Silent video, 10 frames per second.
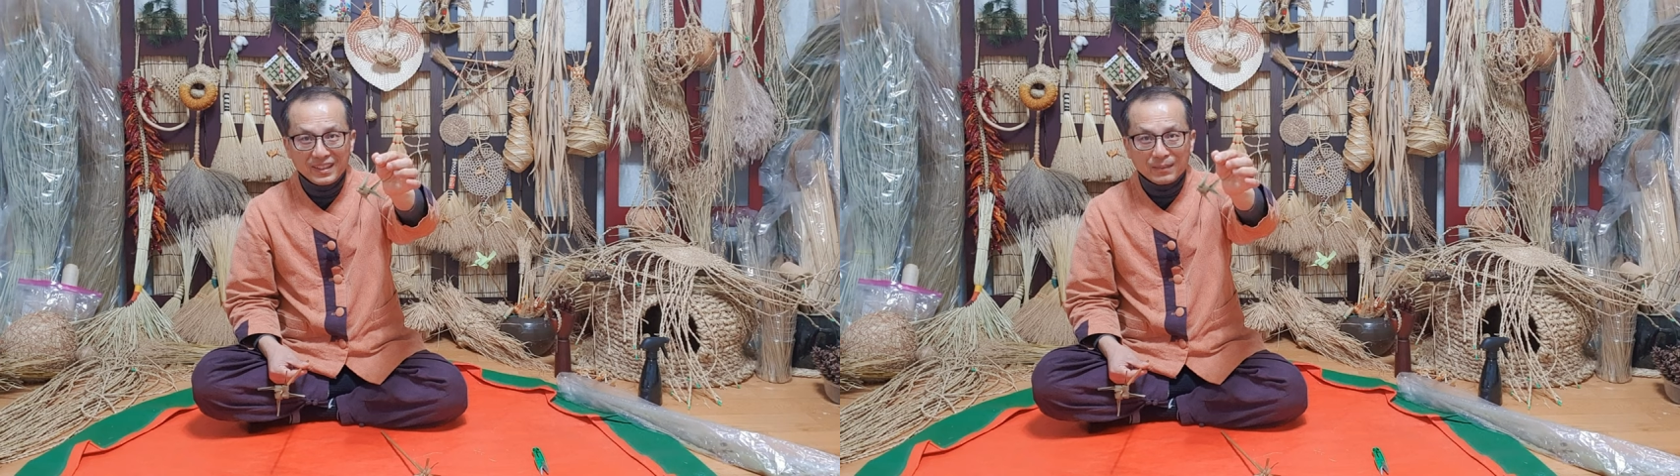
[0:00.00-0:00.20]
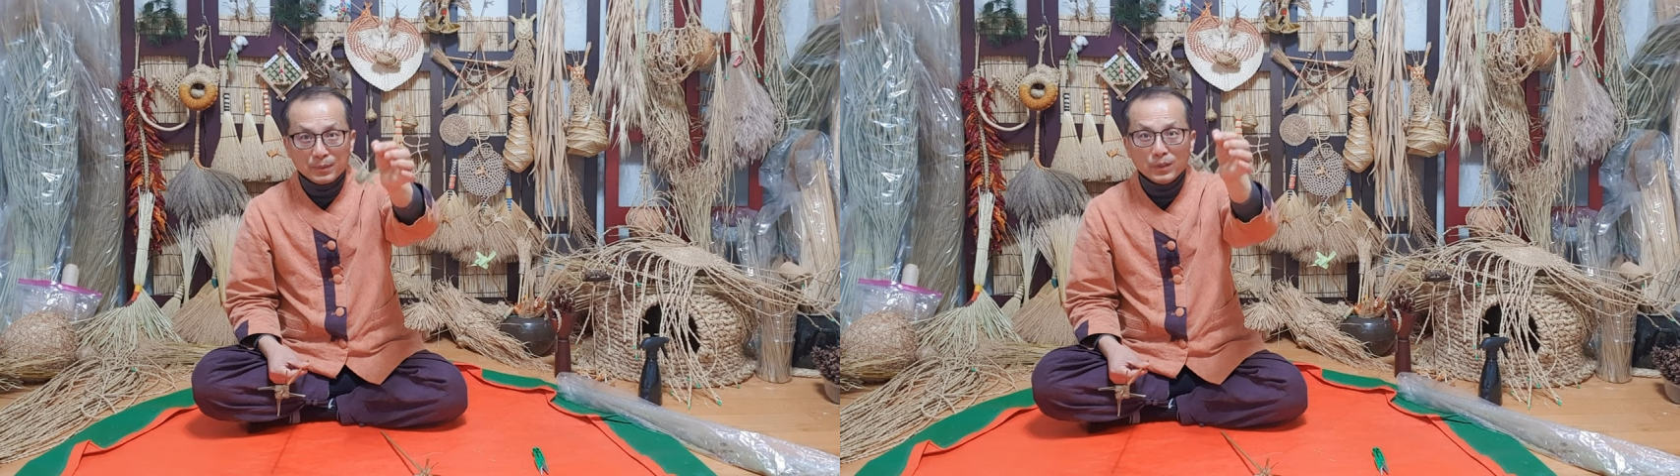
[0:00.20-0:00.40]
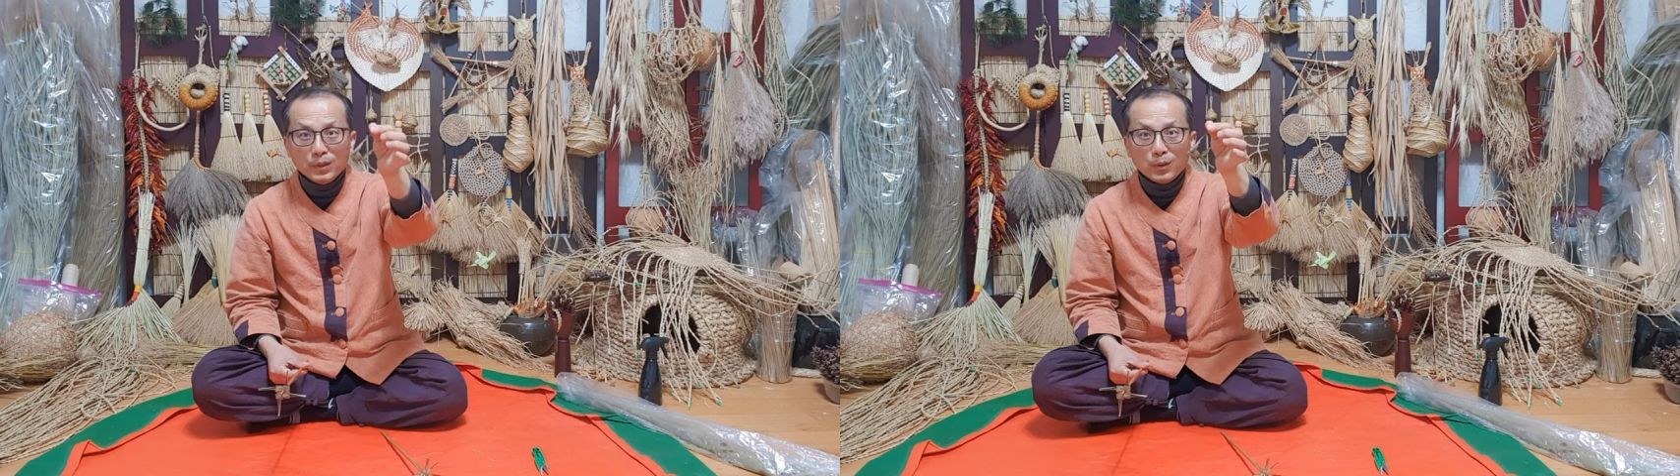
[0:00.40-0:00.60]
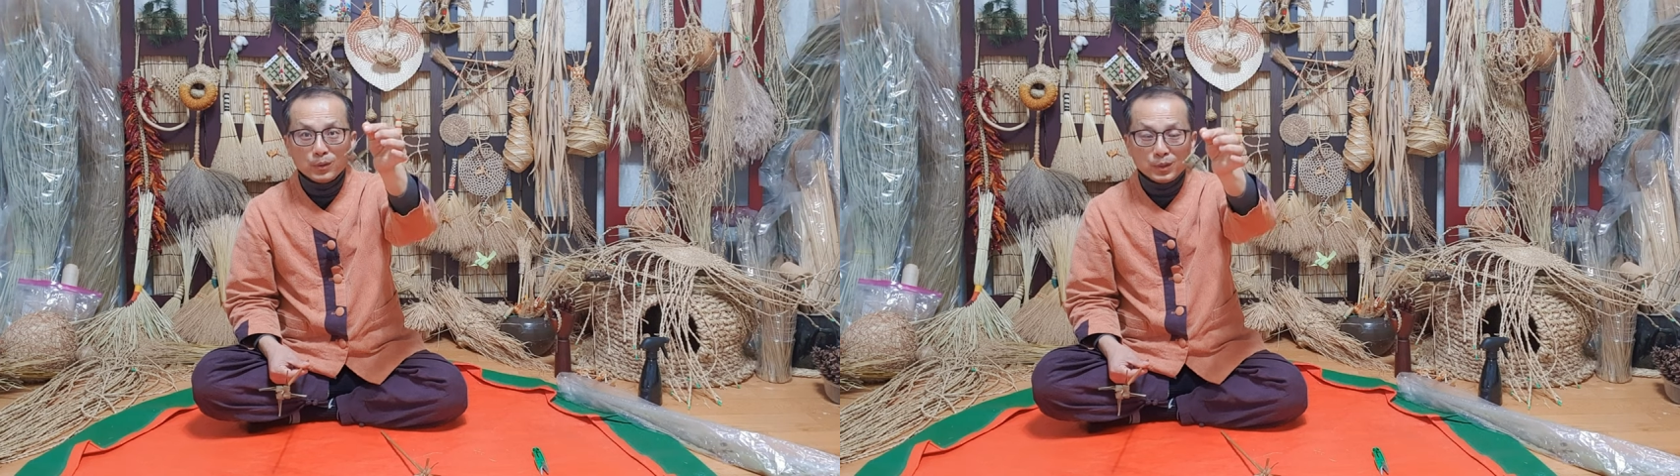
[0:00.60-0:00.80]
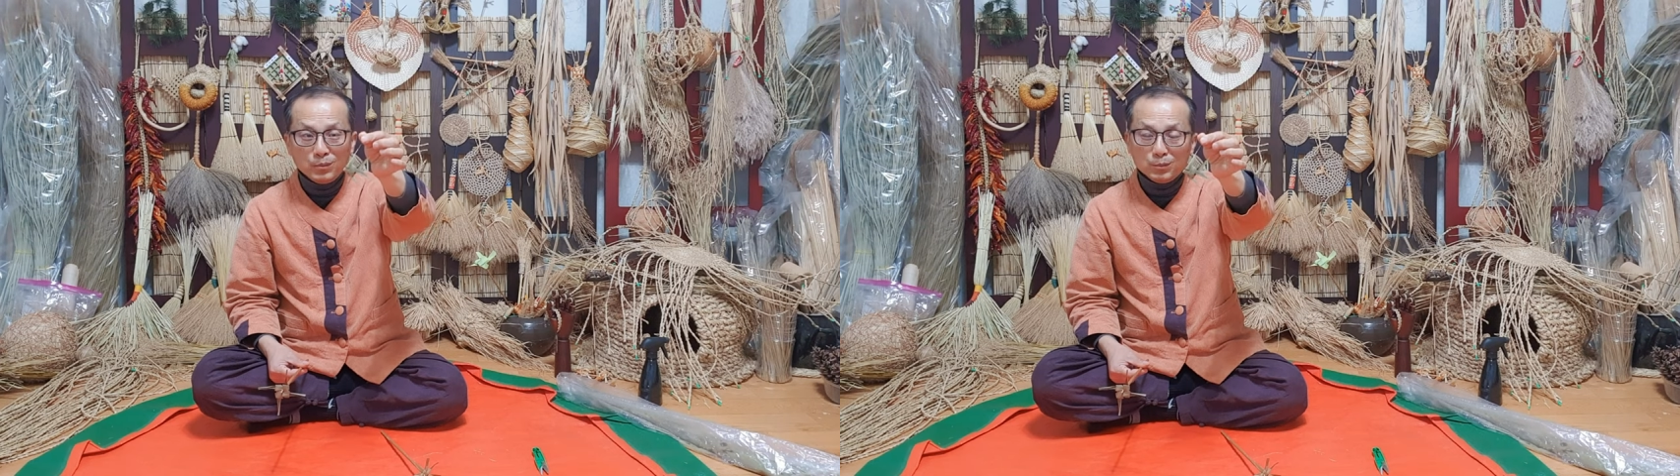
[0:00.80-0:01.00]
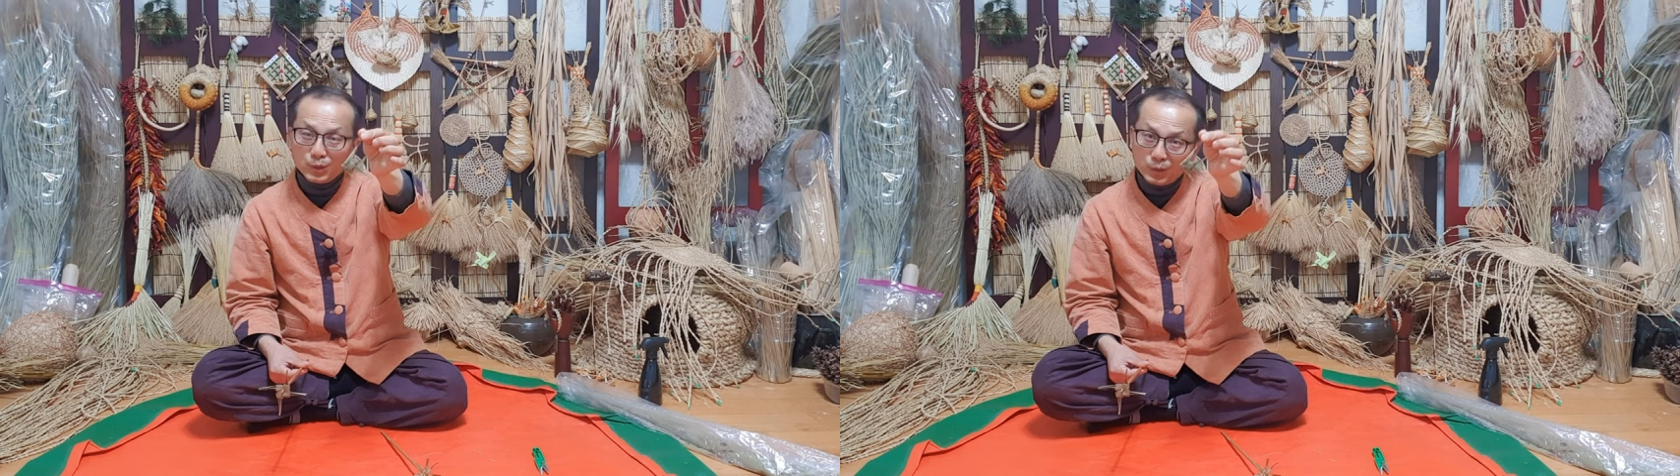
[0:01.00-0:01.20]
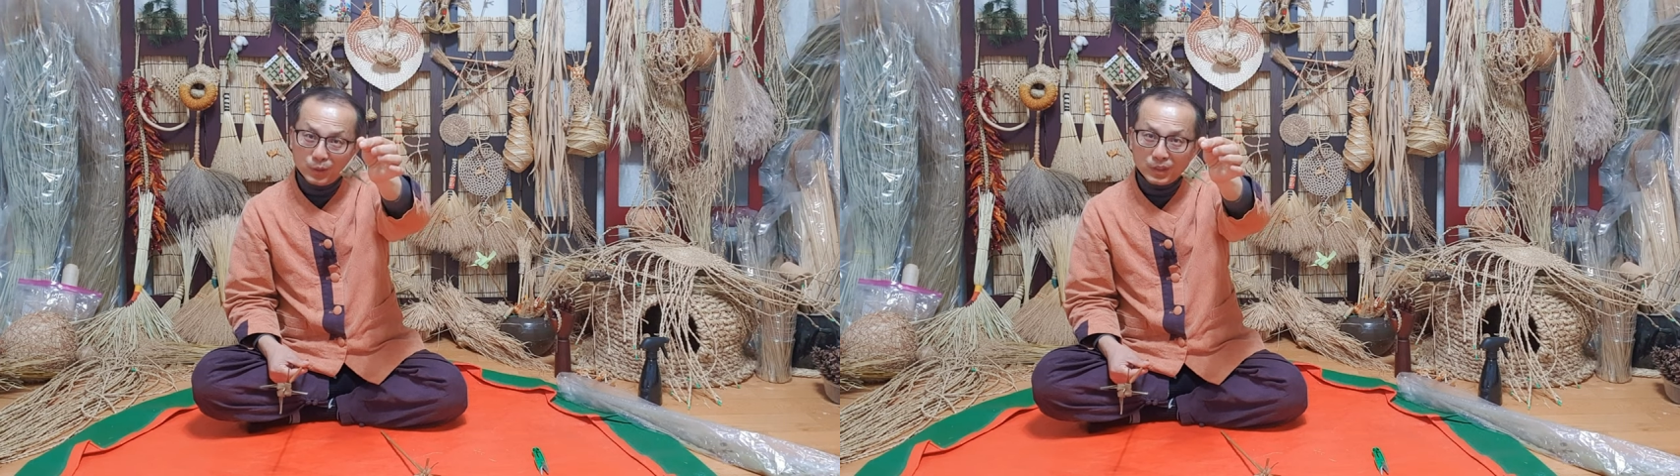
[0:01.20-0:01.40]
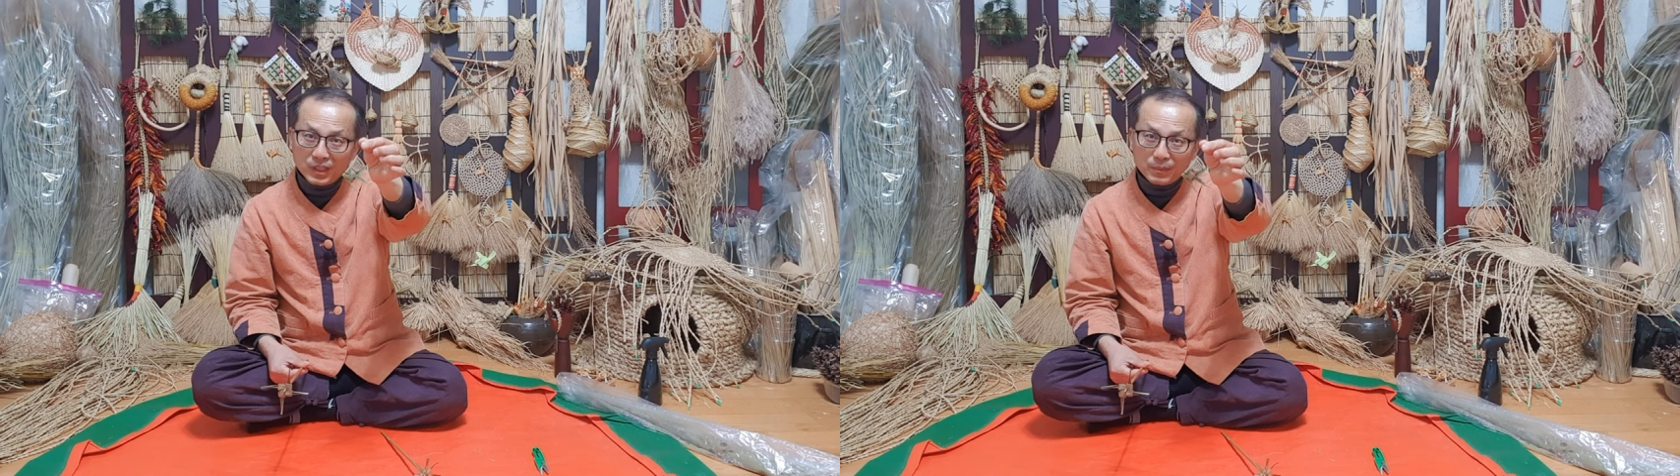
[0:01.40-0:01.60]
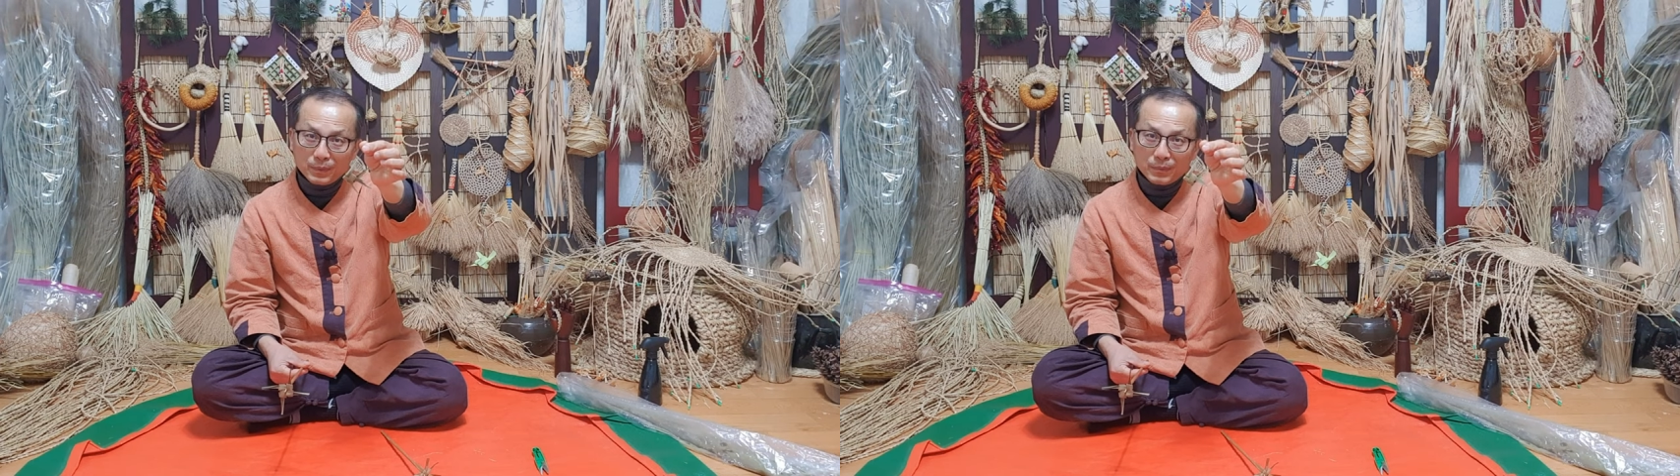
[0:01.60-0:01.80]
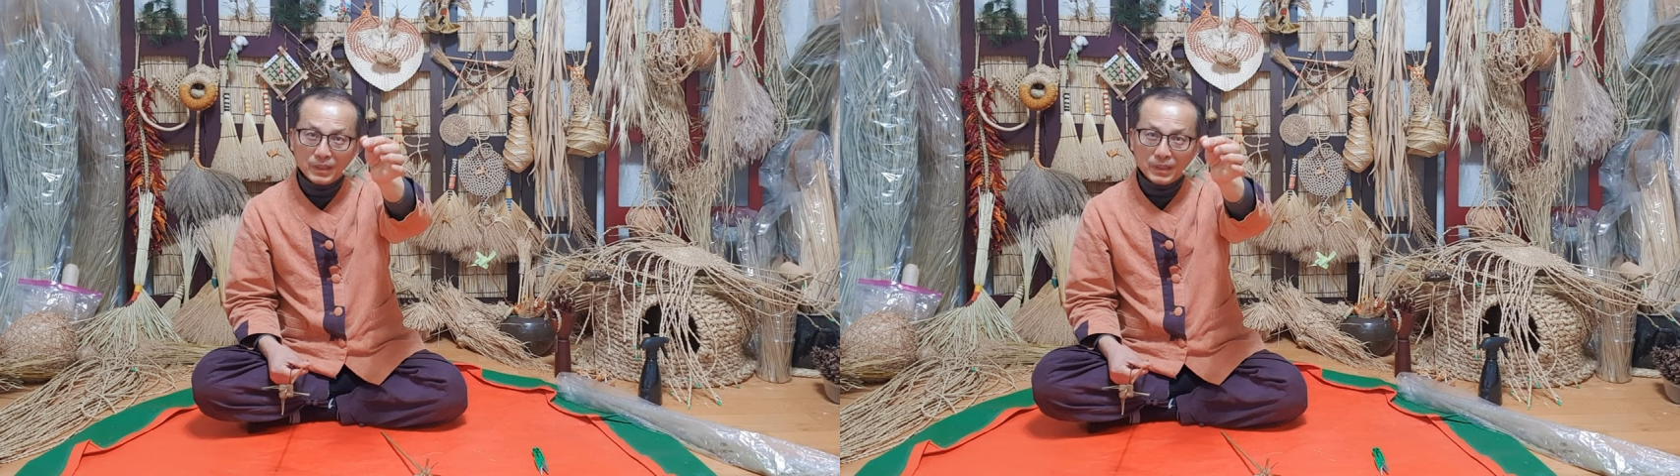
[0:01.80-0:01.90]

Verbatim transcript: 한번 오늘 물고기를 한번